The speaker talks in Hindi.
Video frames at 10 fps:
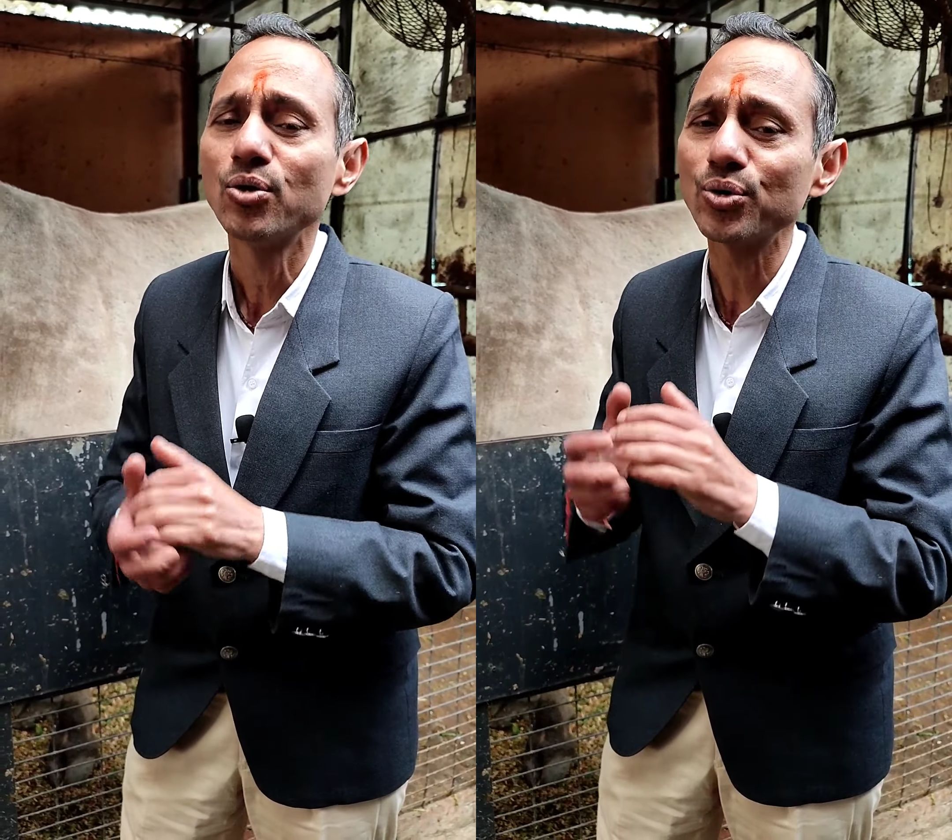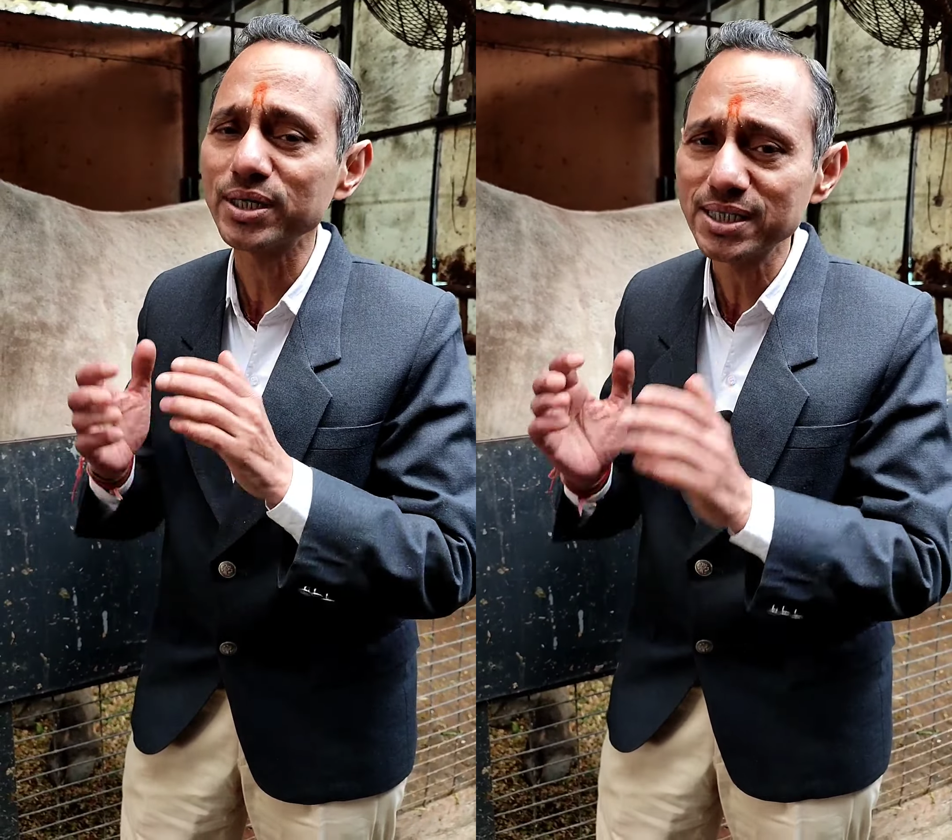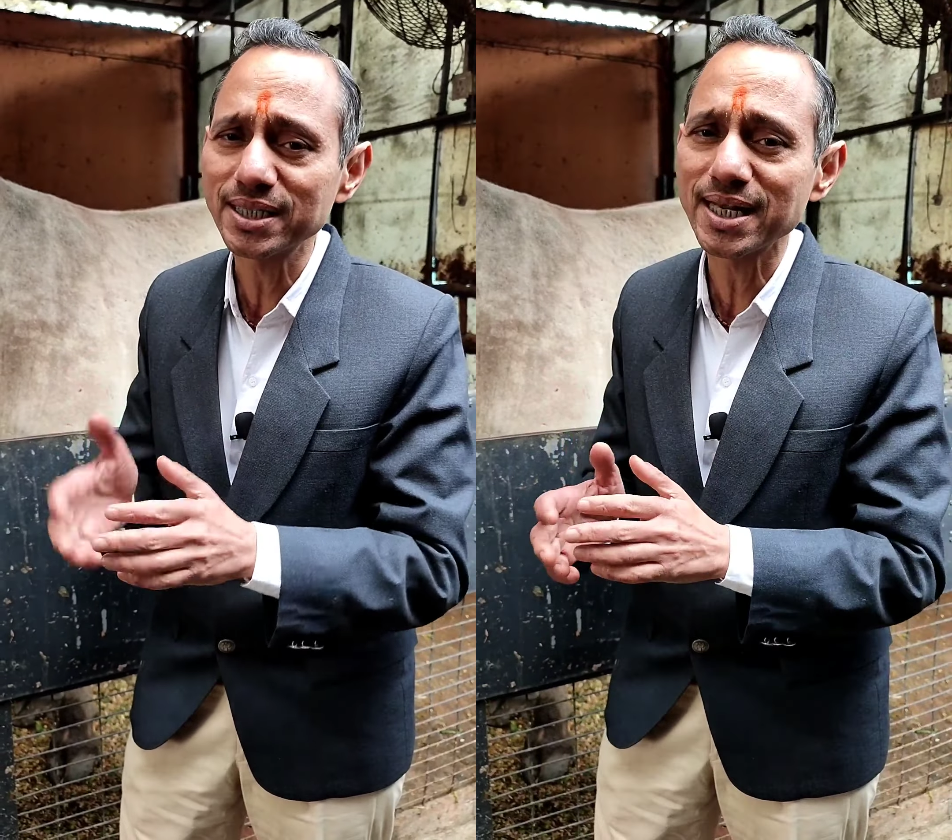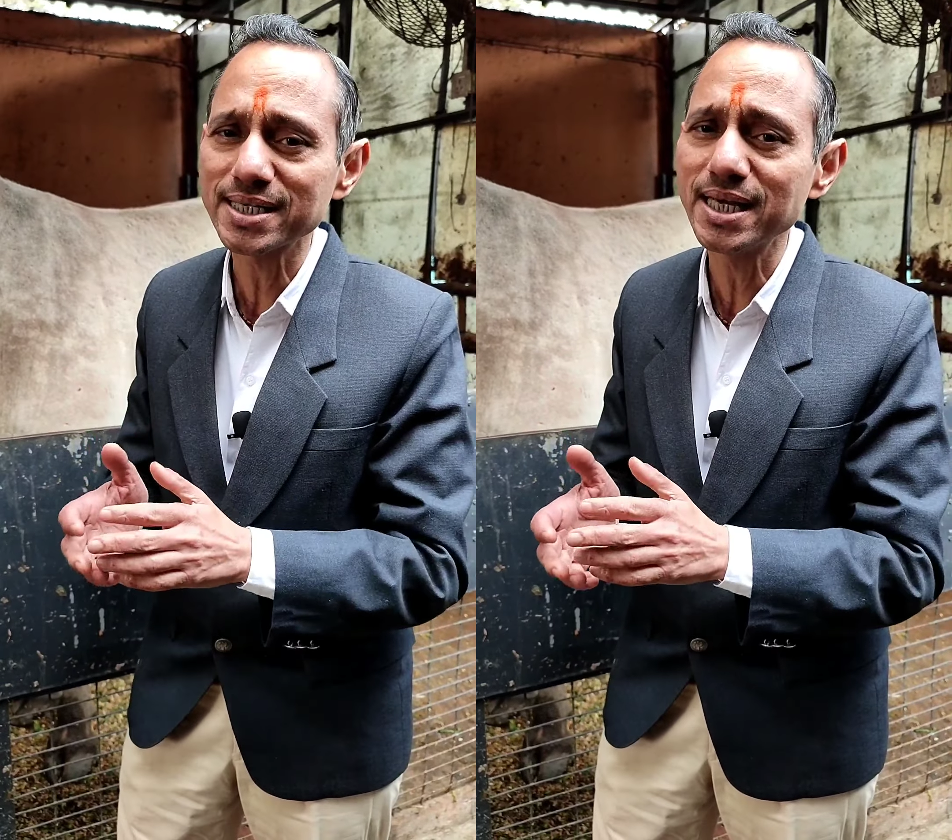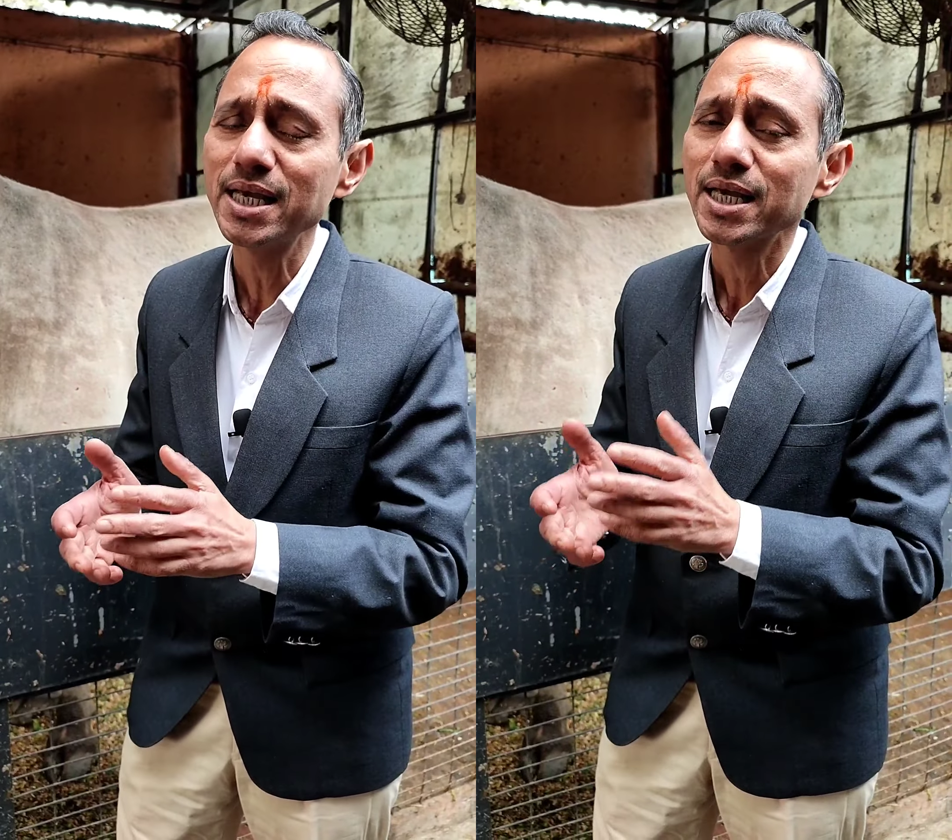और इसी तरह
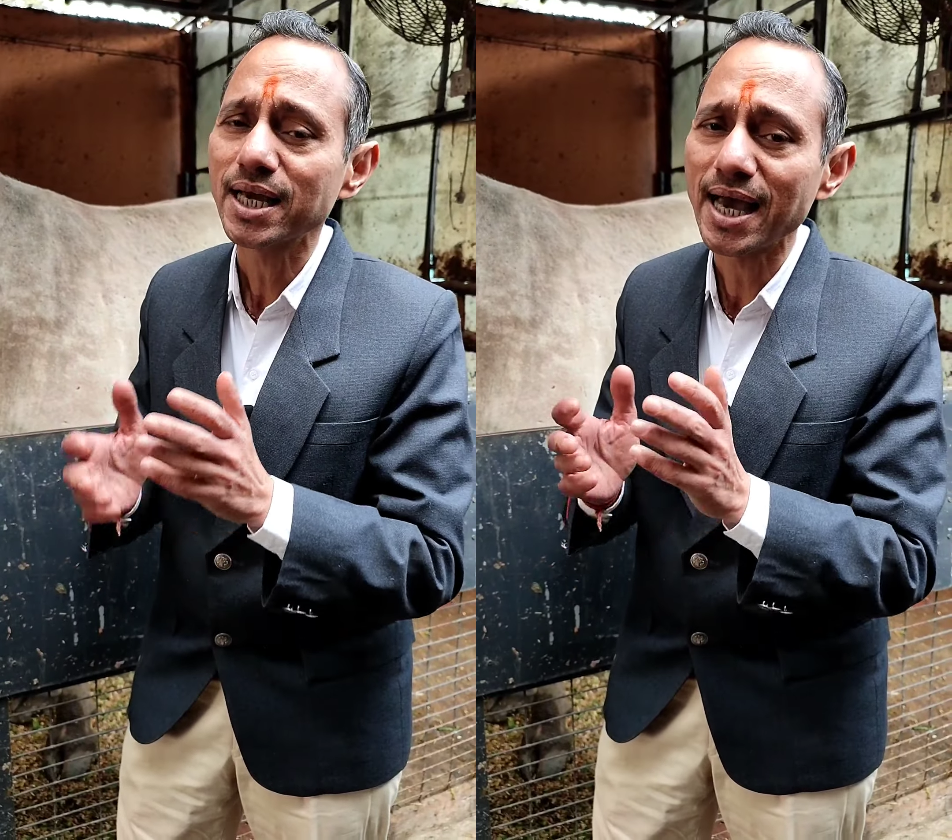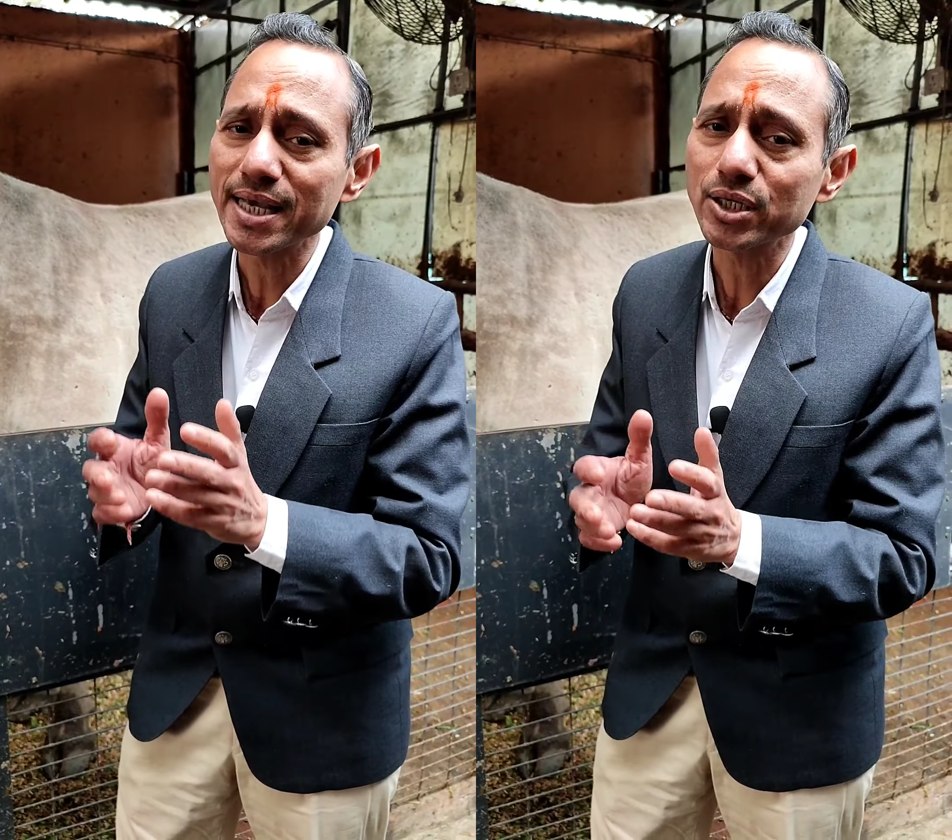से गाय